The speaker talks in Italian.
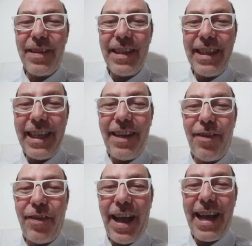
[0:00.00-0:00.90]

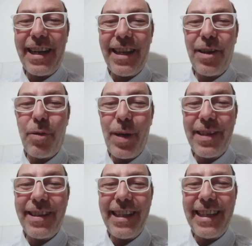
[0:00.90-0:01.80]
di fare
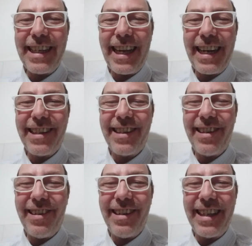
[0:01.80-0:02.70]
queste
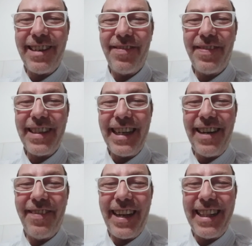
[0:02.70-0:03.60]
dichiarazioni.
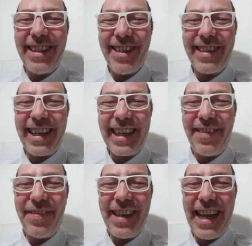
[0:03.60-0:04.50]
Il vento sta
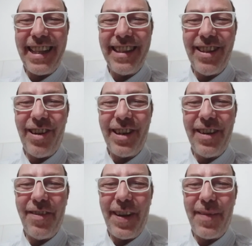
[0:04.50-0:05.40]
cambiando,
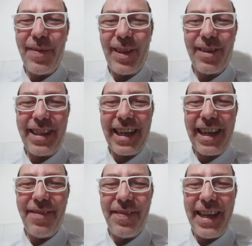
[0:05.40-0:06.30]
il vento sta
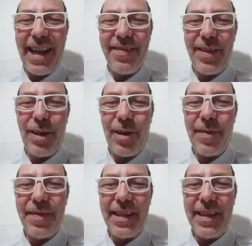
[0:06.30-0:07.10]
cambiando